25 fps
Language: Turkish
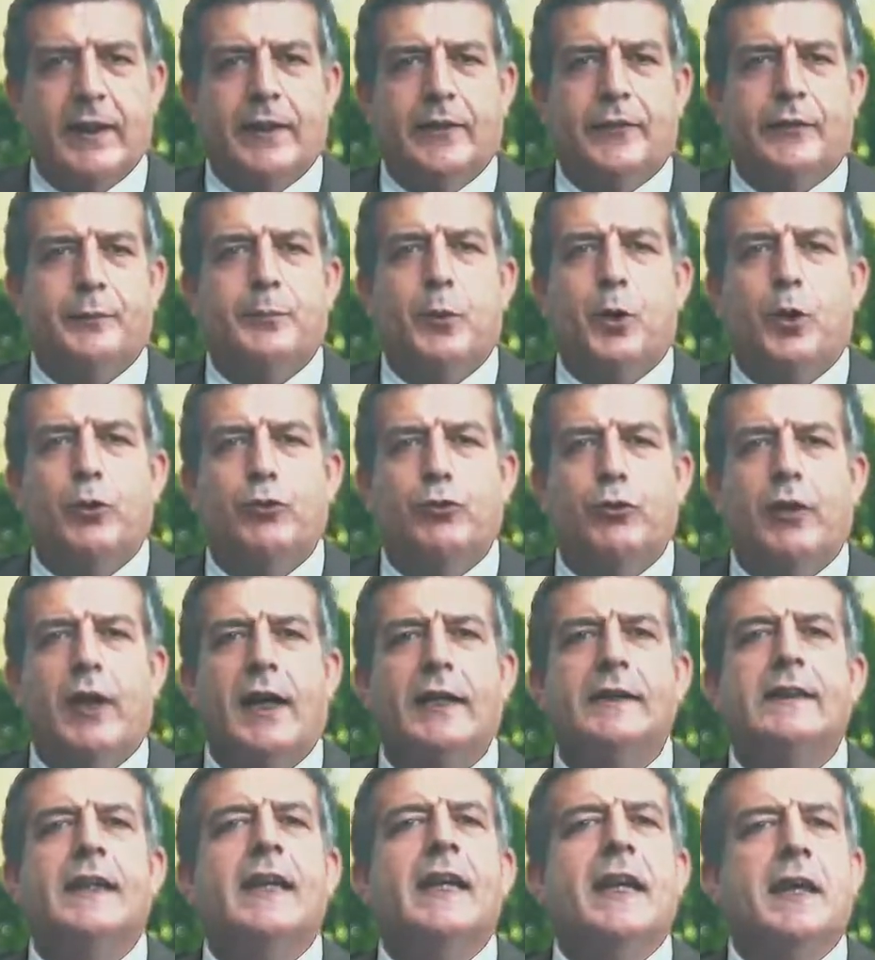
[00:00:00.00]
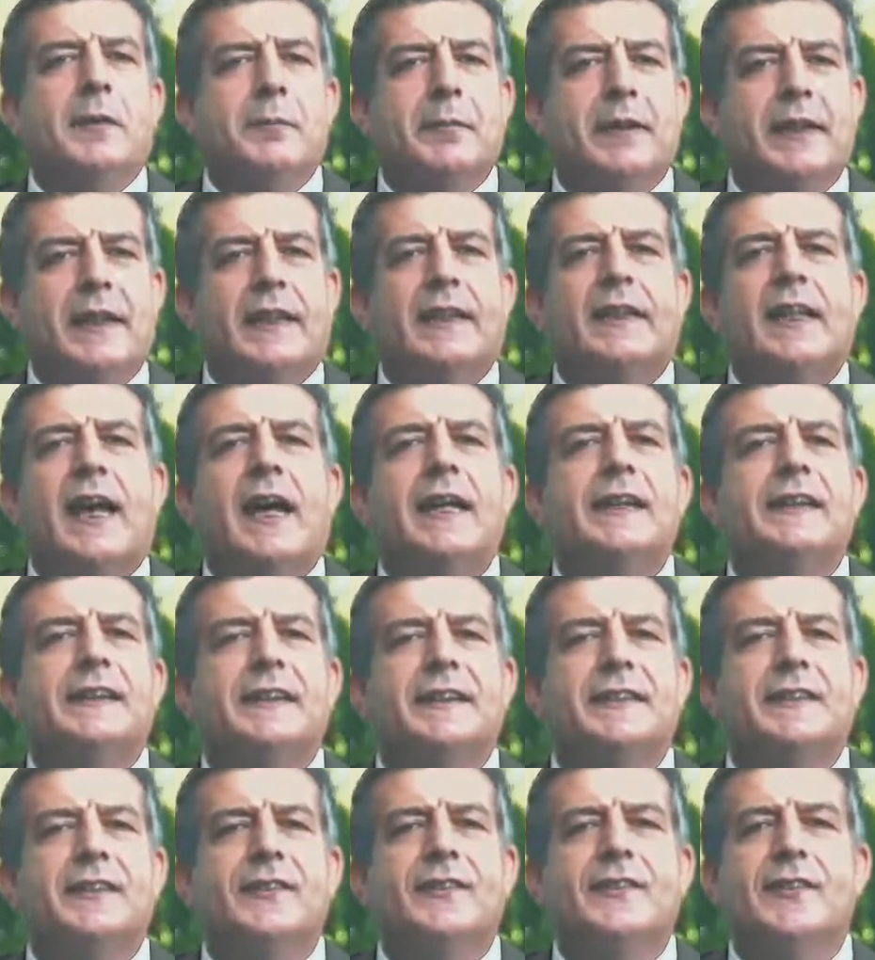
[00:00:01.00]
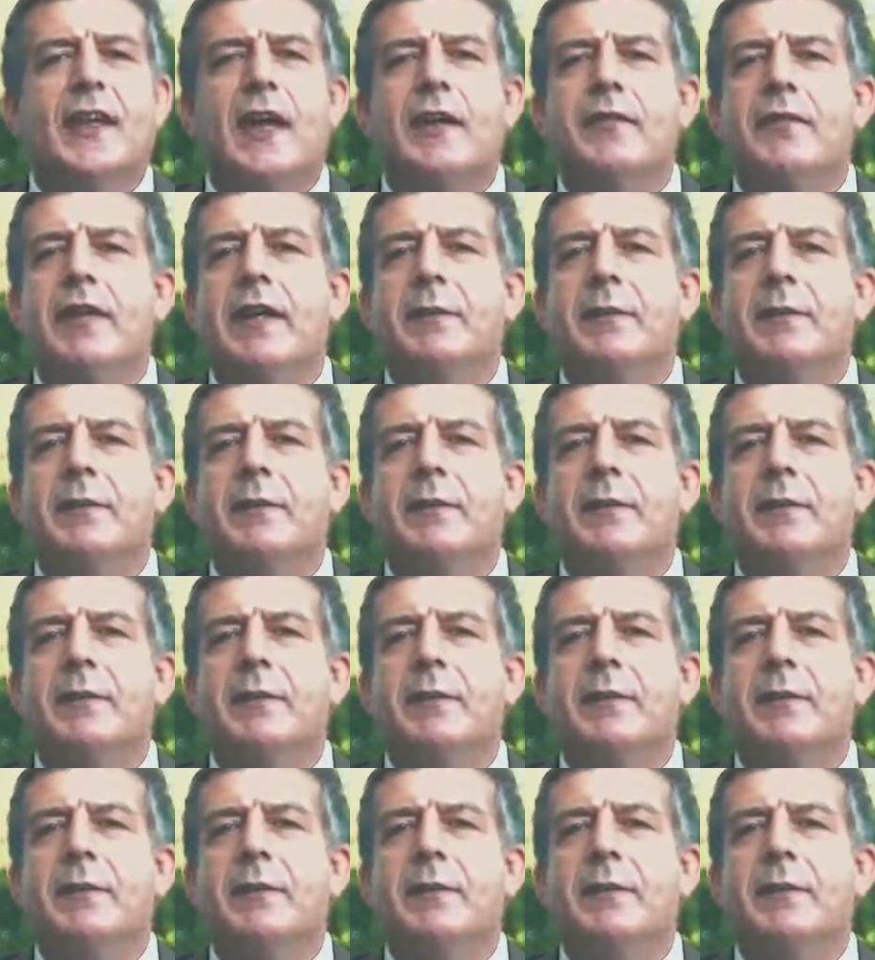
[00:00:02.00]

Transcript: Sporcular minikler, yıldızlar